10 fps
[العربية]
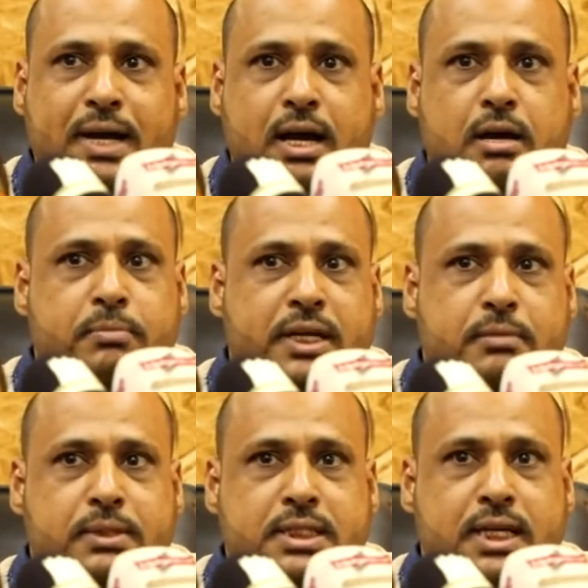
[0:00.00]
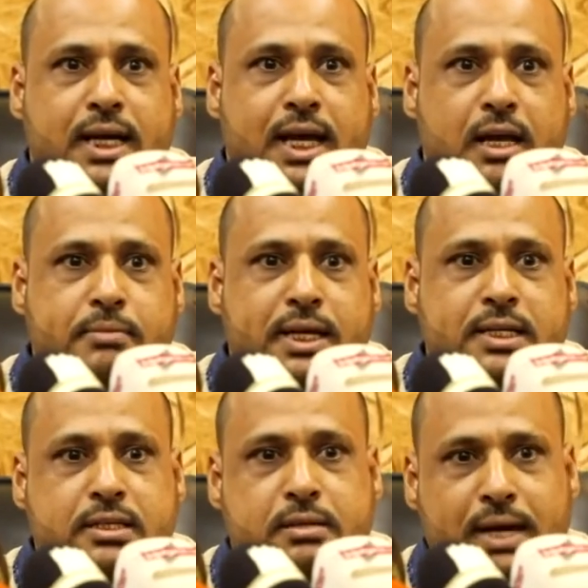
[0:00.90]
مع منظمة الصحة العالمية
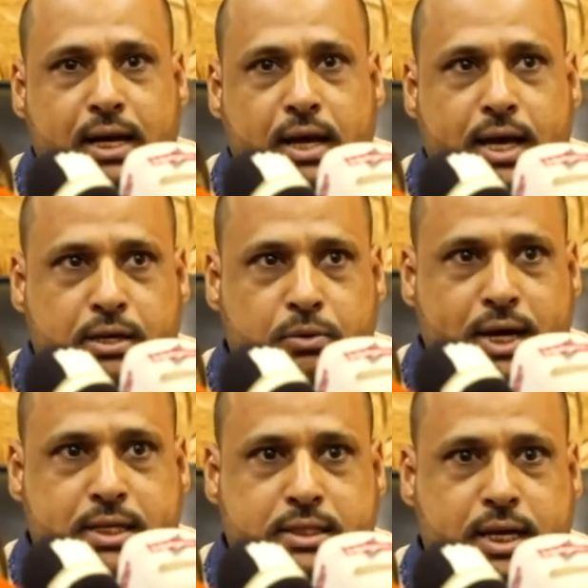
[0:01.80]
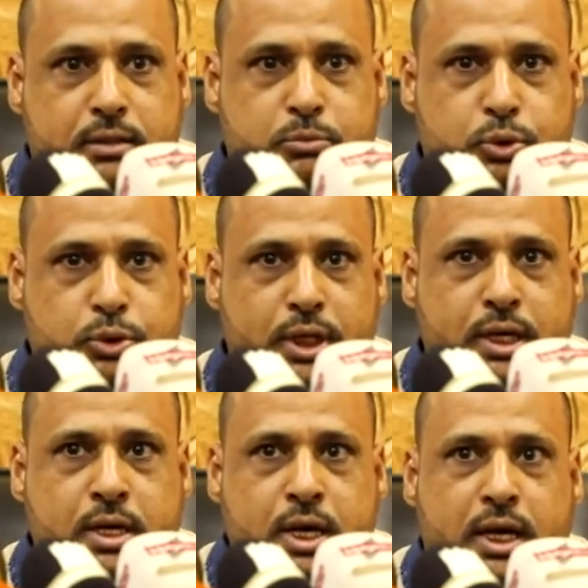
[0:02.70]
لاستكمال أي نواقص كانت موجودة
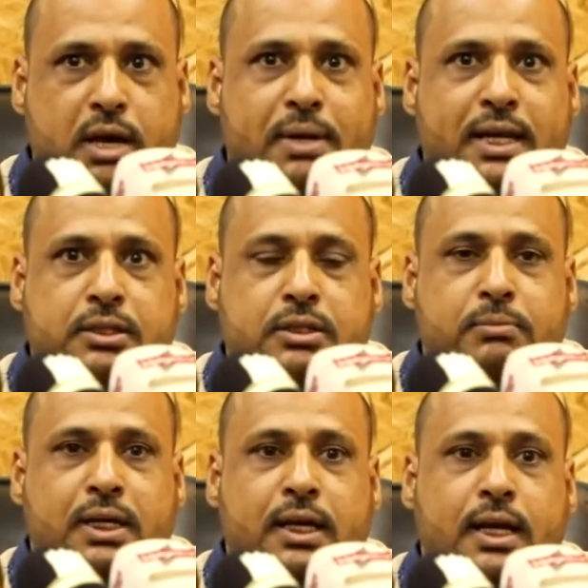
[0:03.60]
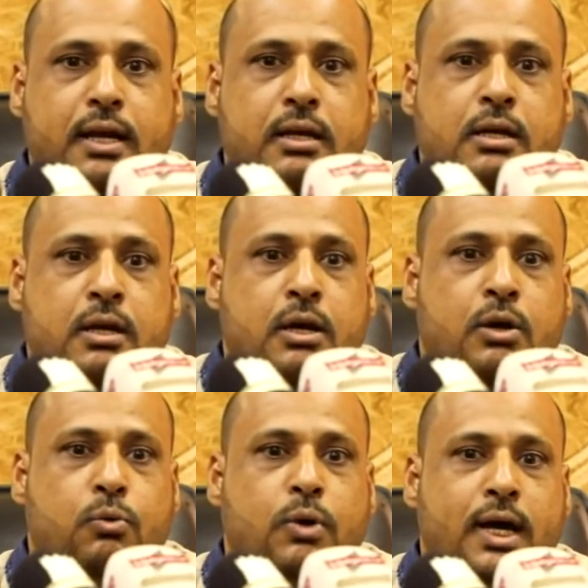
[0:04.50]
قبل أن يتم الإعلان
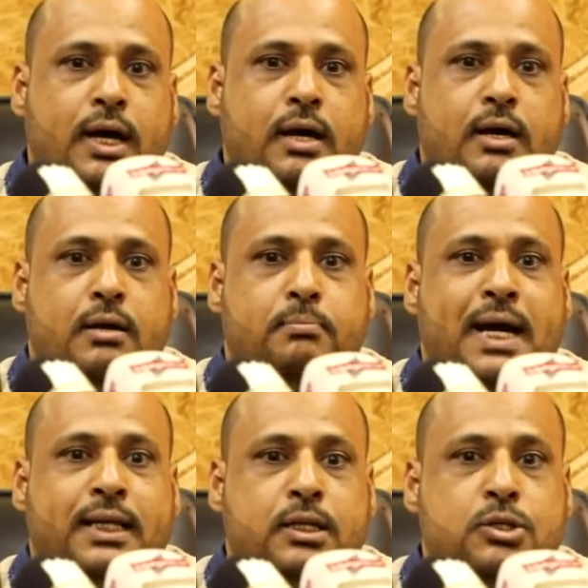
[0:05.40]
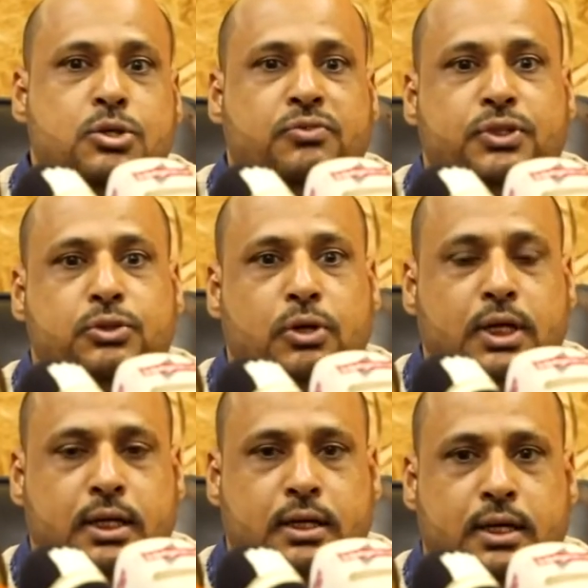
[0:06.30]
وبعد أن استوفت كل
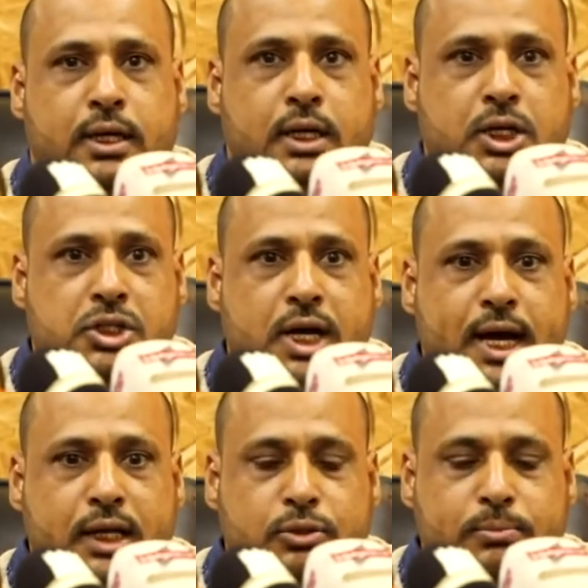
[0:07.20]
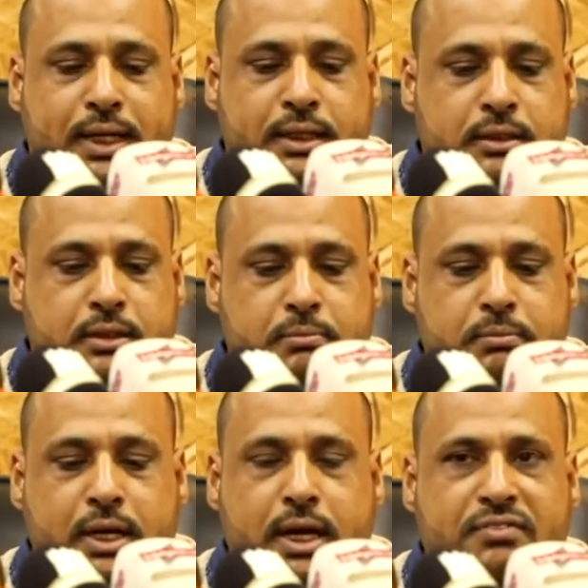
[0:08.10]
الإجراءات وبعد أن
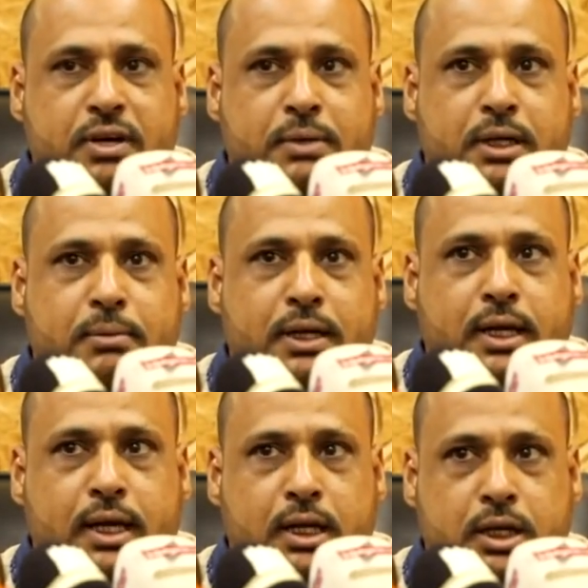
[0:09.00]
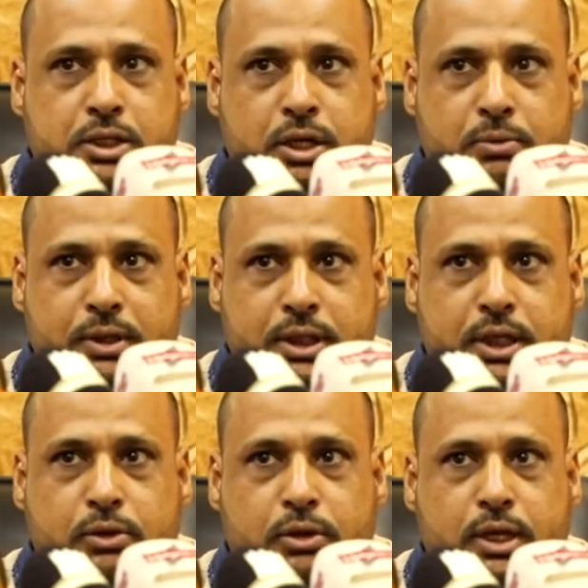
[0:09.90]
تم الرفع من قبلنا للجنة
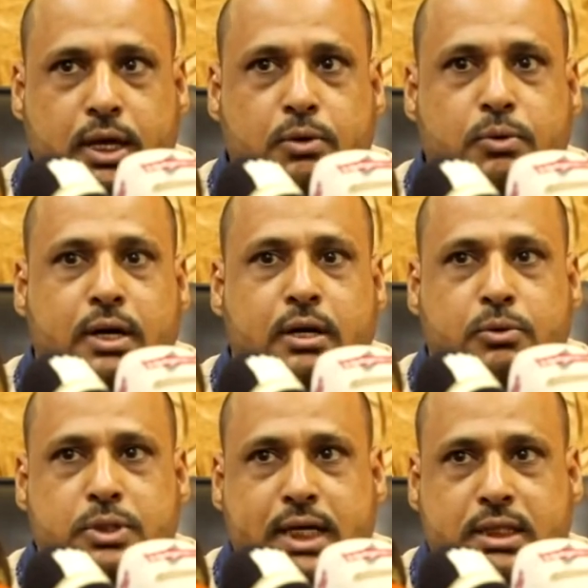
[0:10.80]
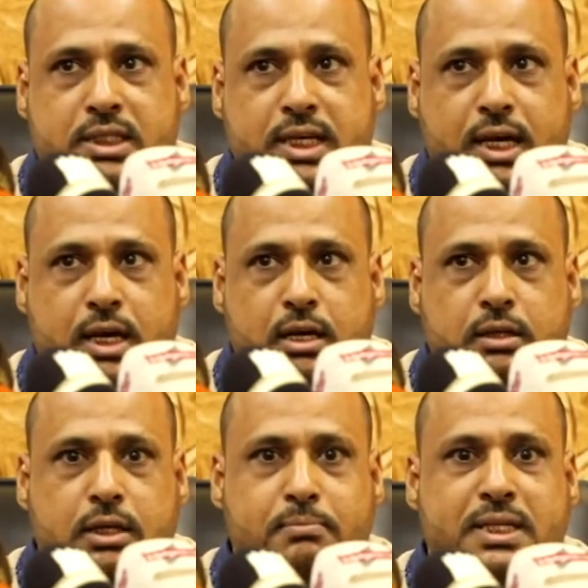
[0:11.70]
الوطنية العليا ولوزارة الصحة
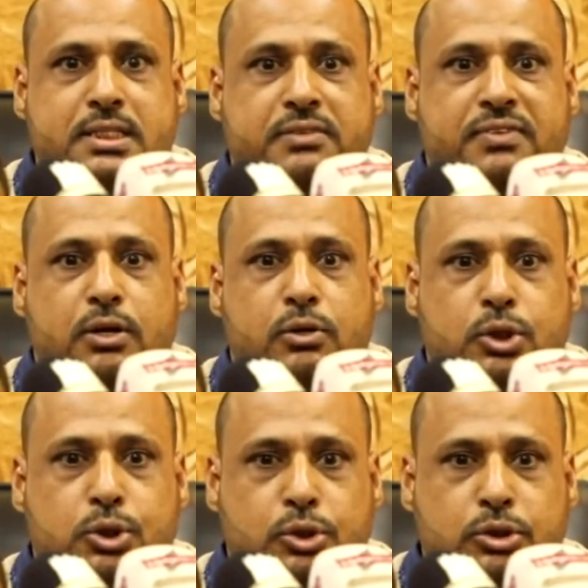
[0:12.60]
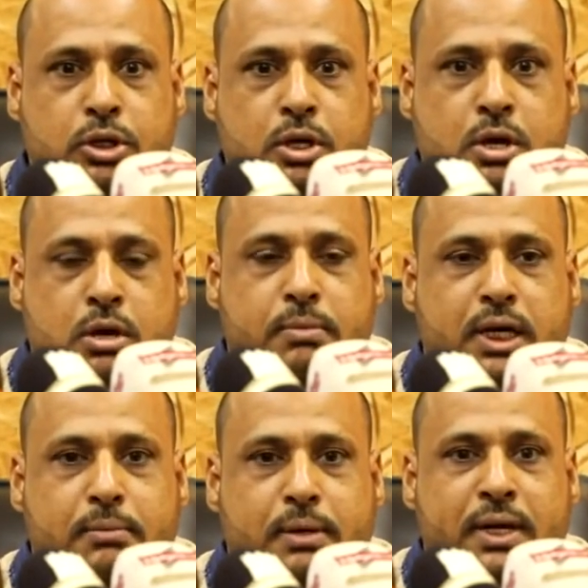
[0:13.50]
تم استيفاء كل الشروط
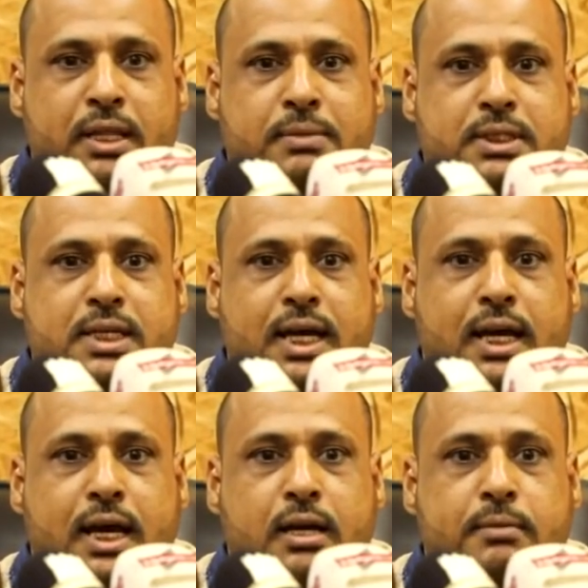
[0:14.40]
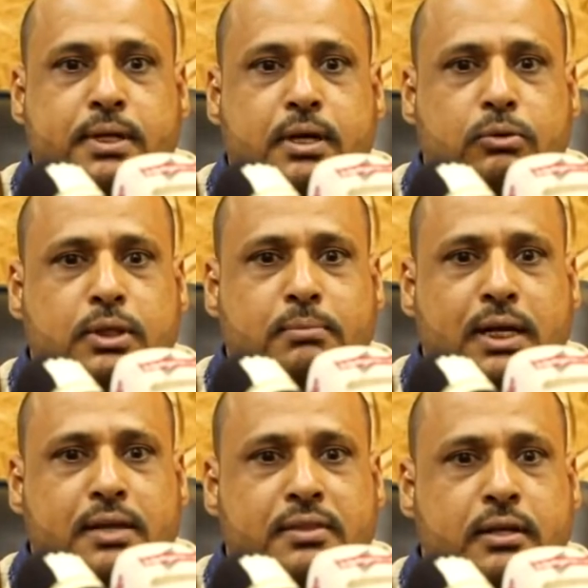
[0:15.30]
من قبل منظمة الصحة العالمية وتم
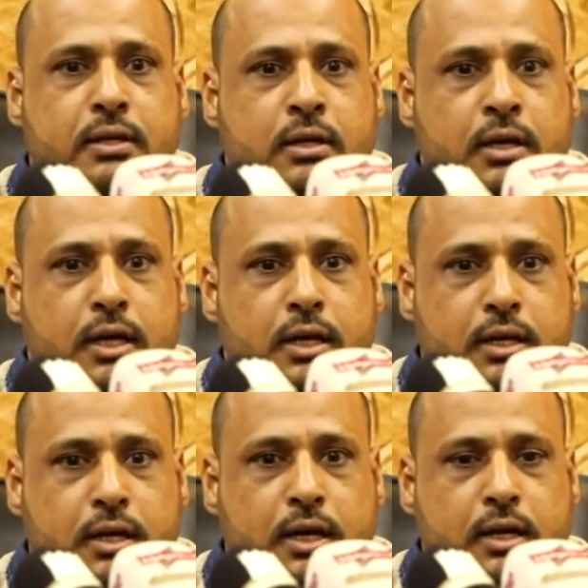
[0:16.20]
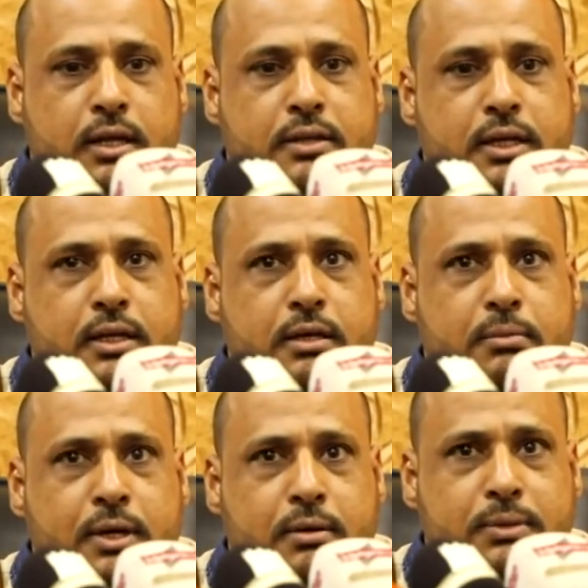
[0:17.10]
الإذن الإذن
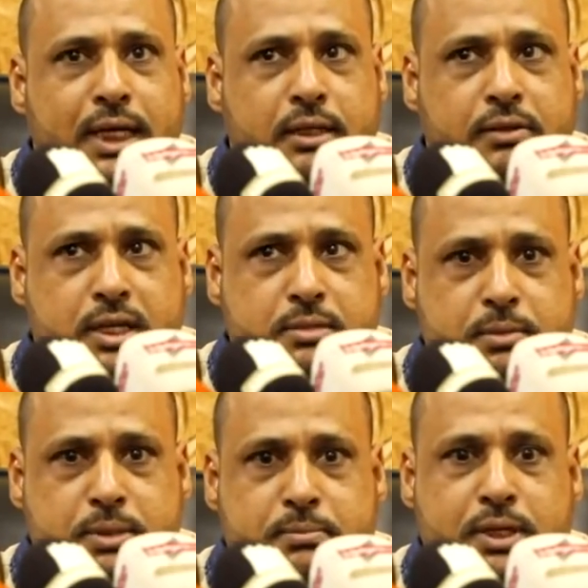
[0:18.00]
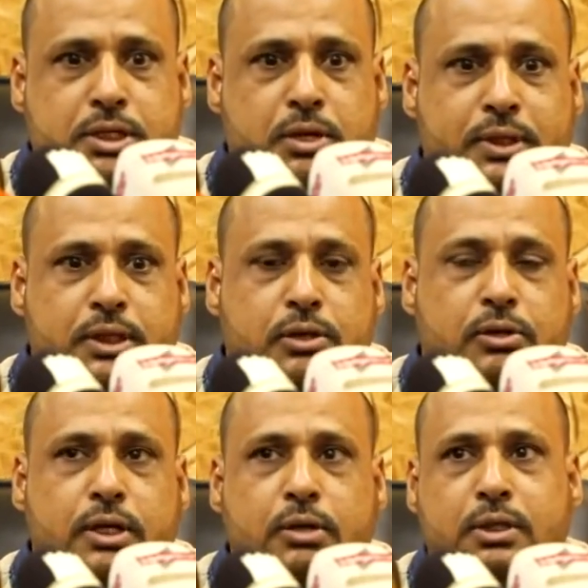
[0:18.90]
لمتحدث رسمي باسم اللجنة الوطنية
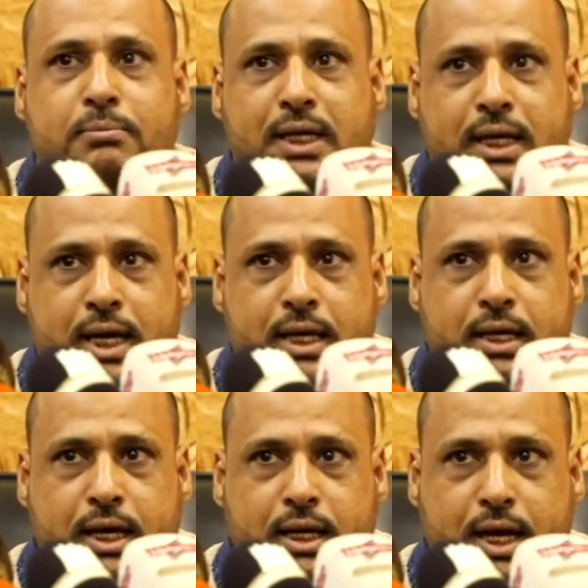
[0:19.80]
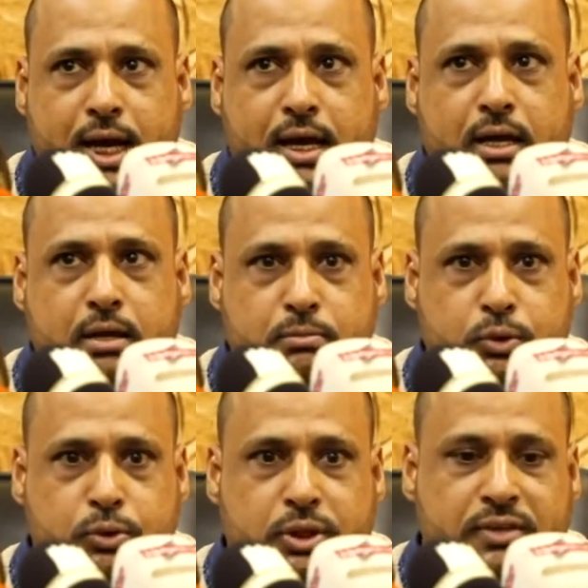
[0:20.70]
العليا وتم الإعلان عن الحالة
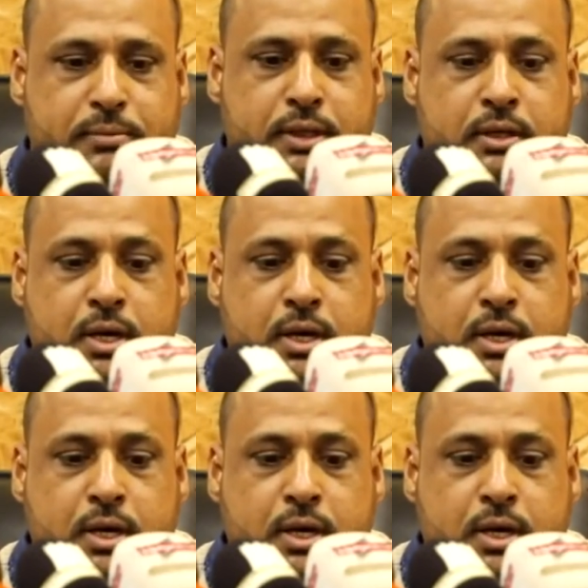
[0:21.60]
الموجودة في اليمن